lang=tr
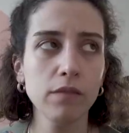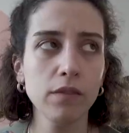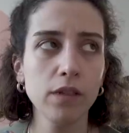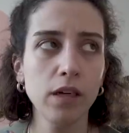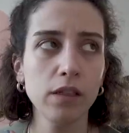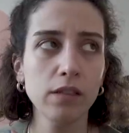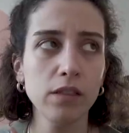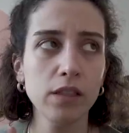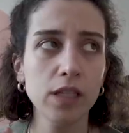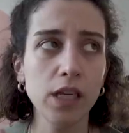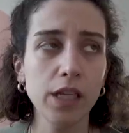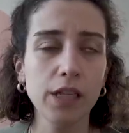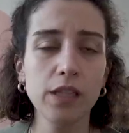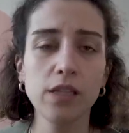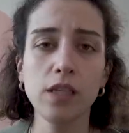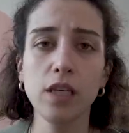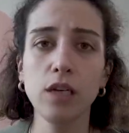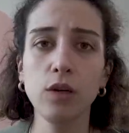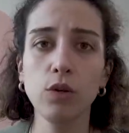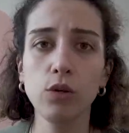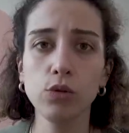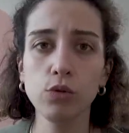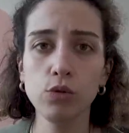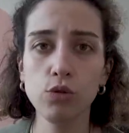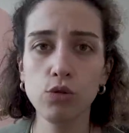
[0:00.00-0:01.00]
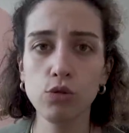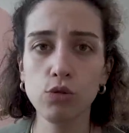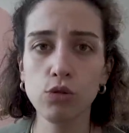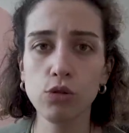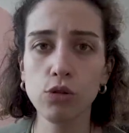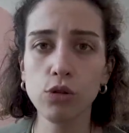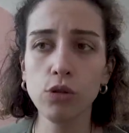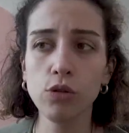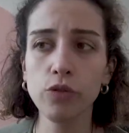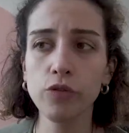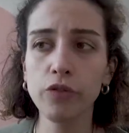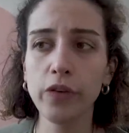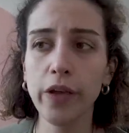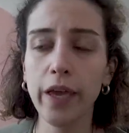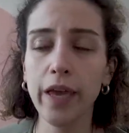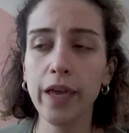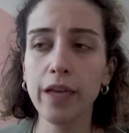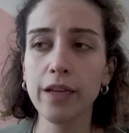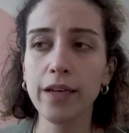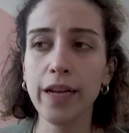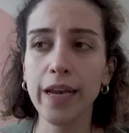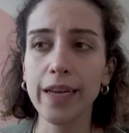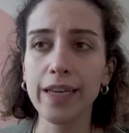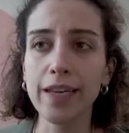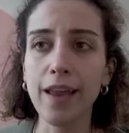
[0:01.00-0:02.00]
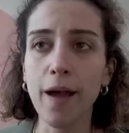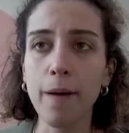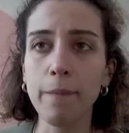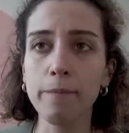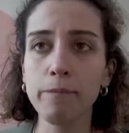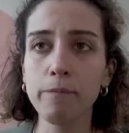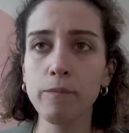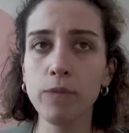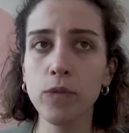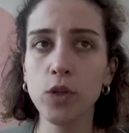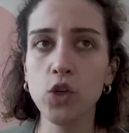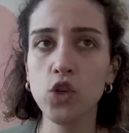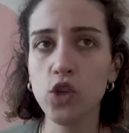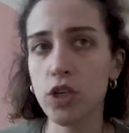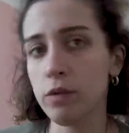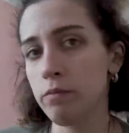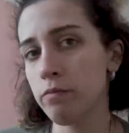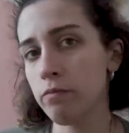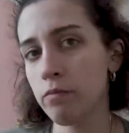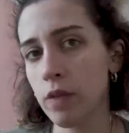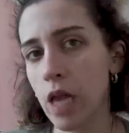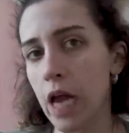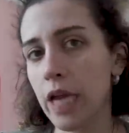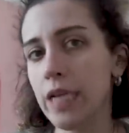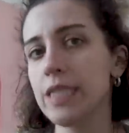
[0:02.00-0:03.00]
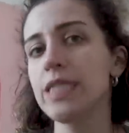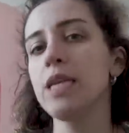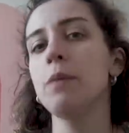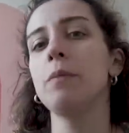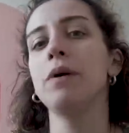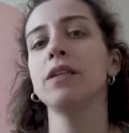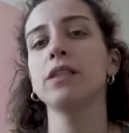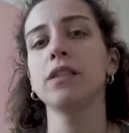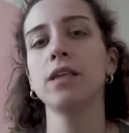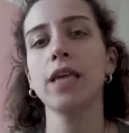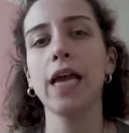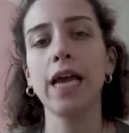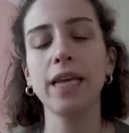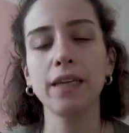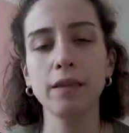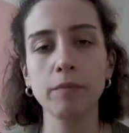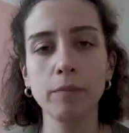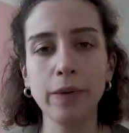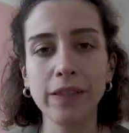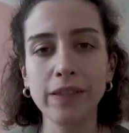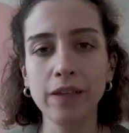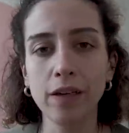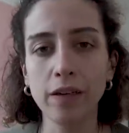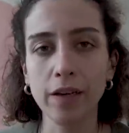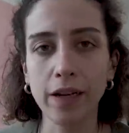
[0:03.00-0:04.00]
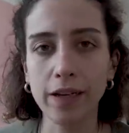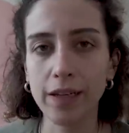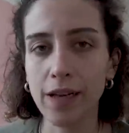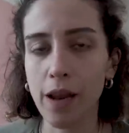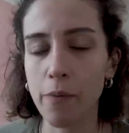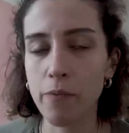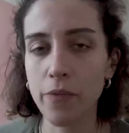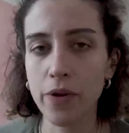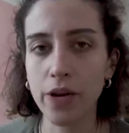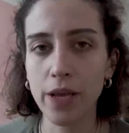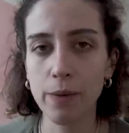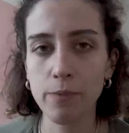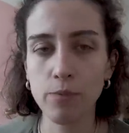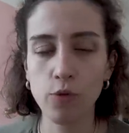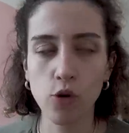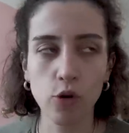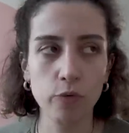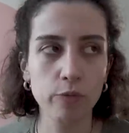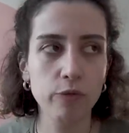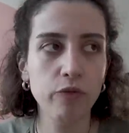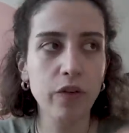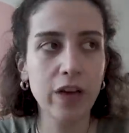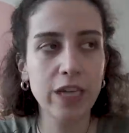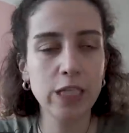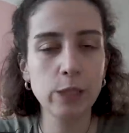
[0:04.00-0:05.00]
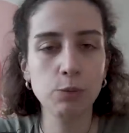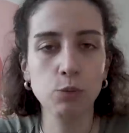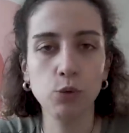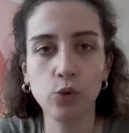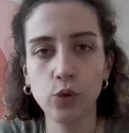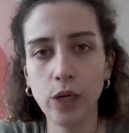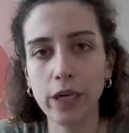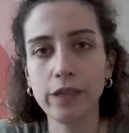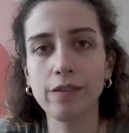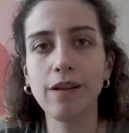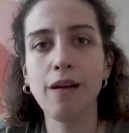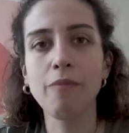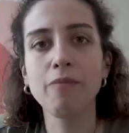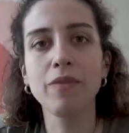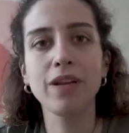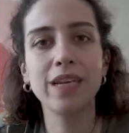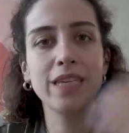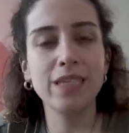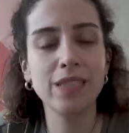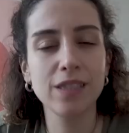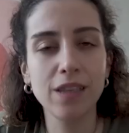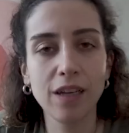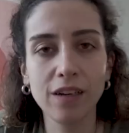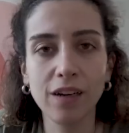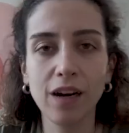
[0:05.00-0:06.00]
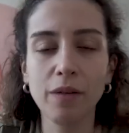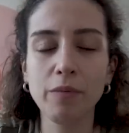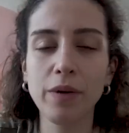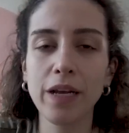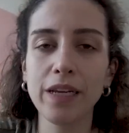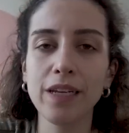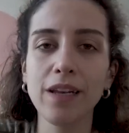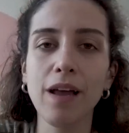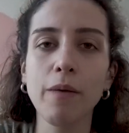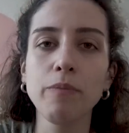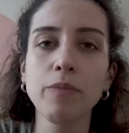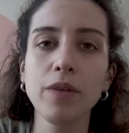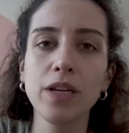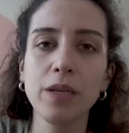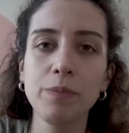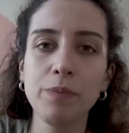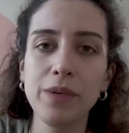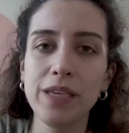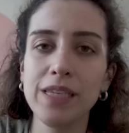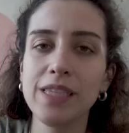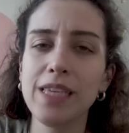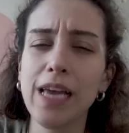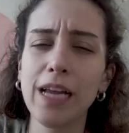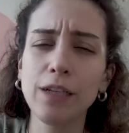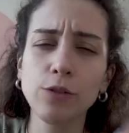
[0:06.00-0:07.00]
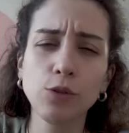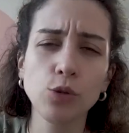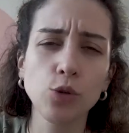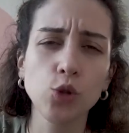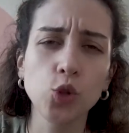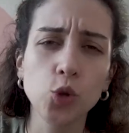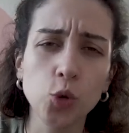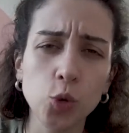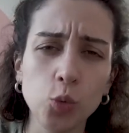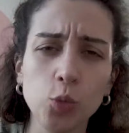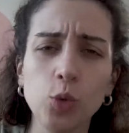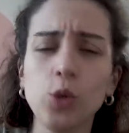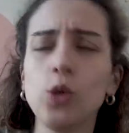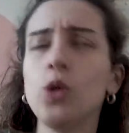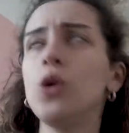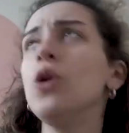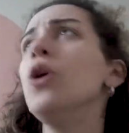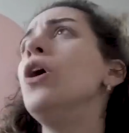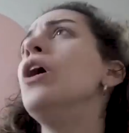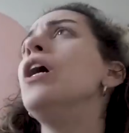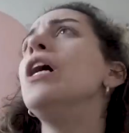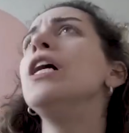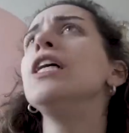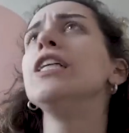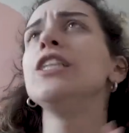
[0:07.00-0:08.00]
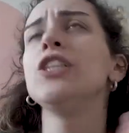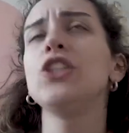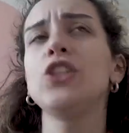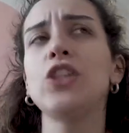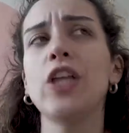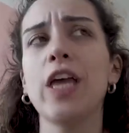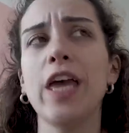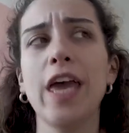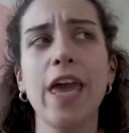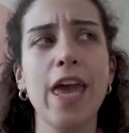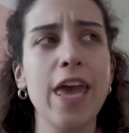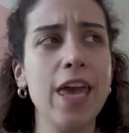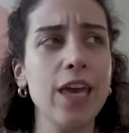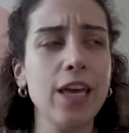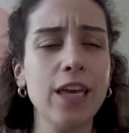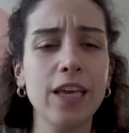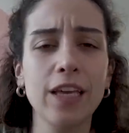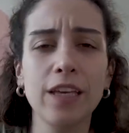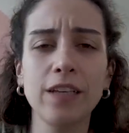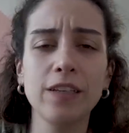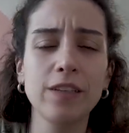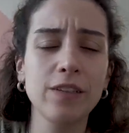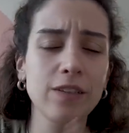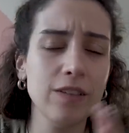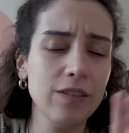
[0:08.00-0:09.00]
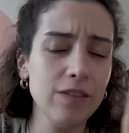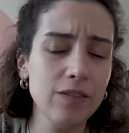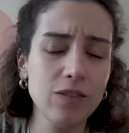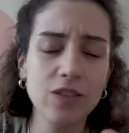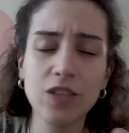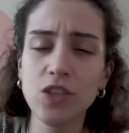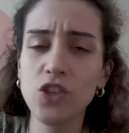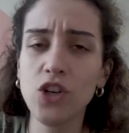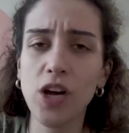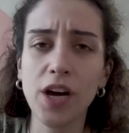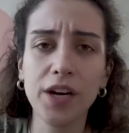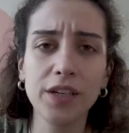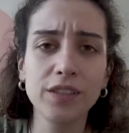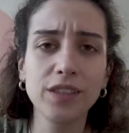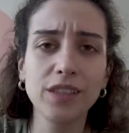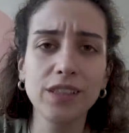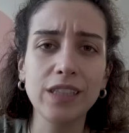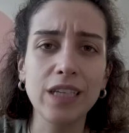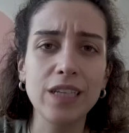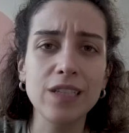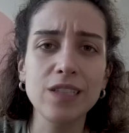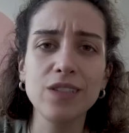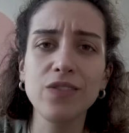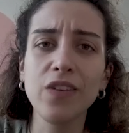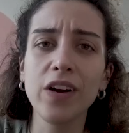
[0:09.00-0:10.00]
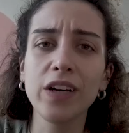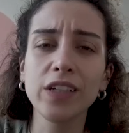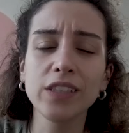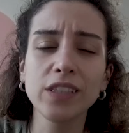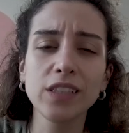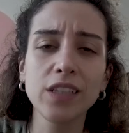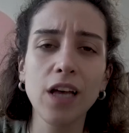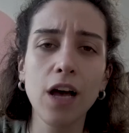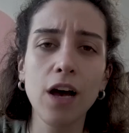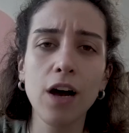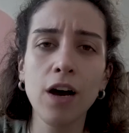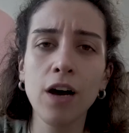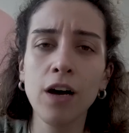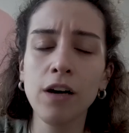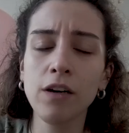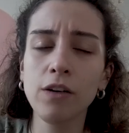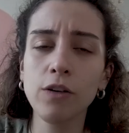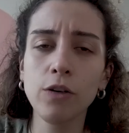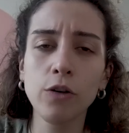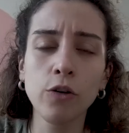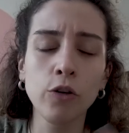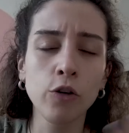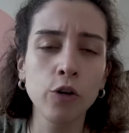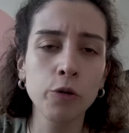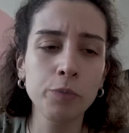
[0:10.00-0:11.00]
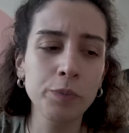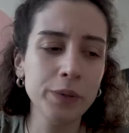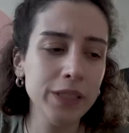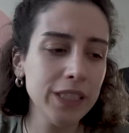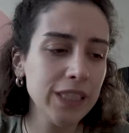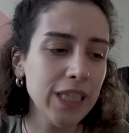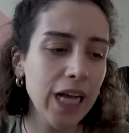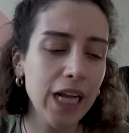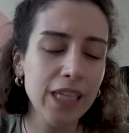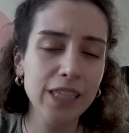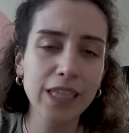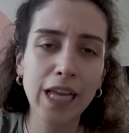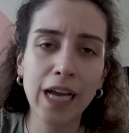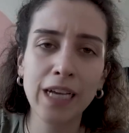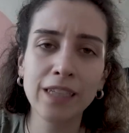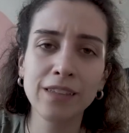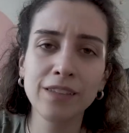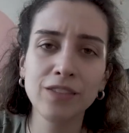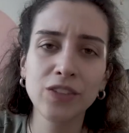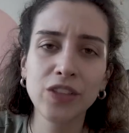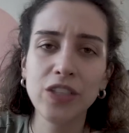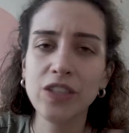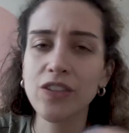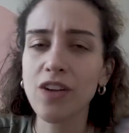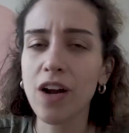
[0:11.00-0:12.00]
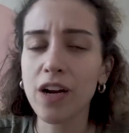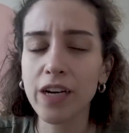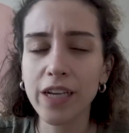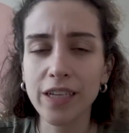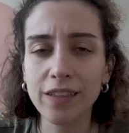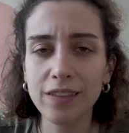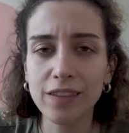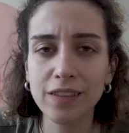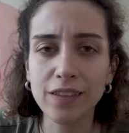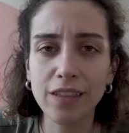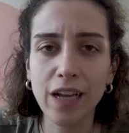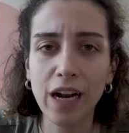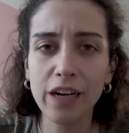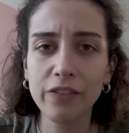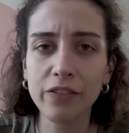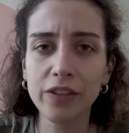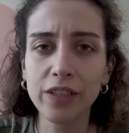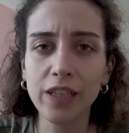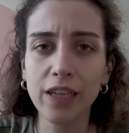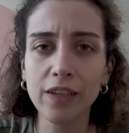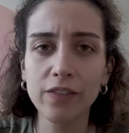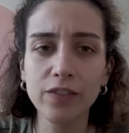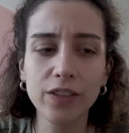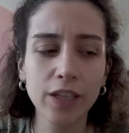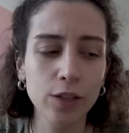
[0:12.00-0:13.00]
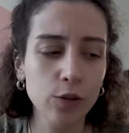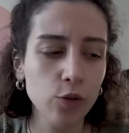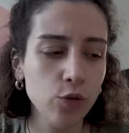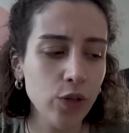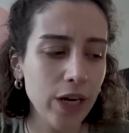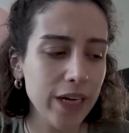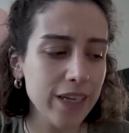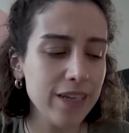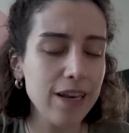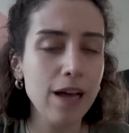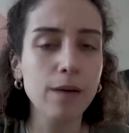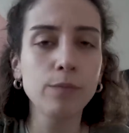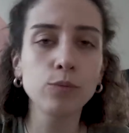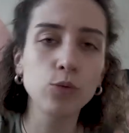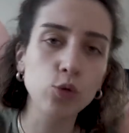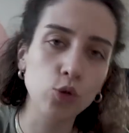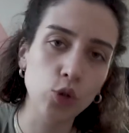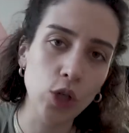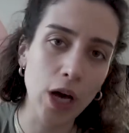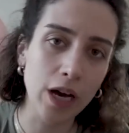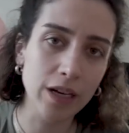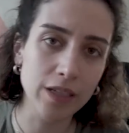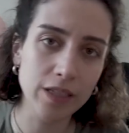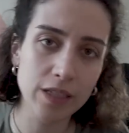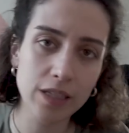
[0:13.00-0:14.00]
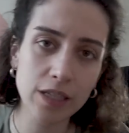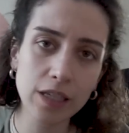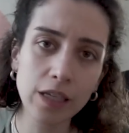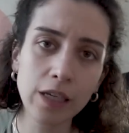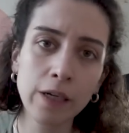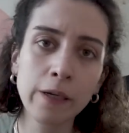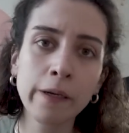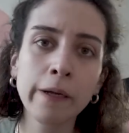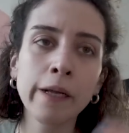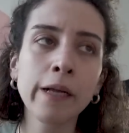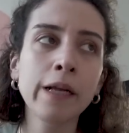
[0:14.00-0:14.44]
Artık 7 sene oldu çünkü ve reklamcıyım aynı zamanda. Yani meta reklamları yapıyorum. Facebook reklamları, Instagram reklamları, piksel kurulumu, işte e, ticaret siteniz varsa o pikselden retargetingler falan filan o reklam dünyası.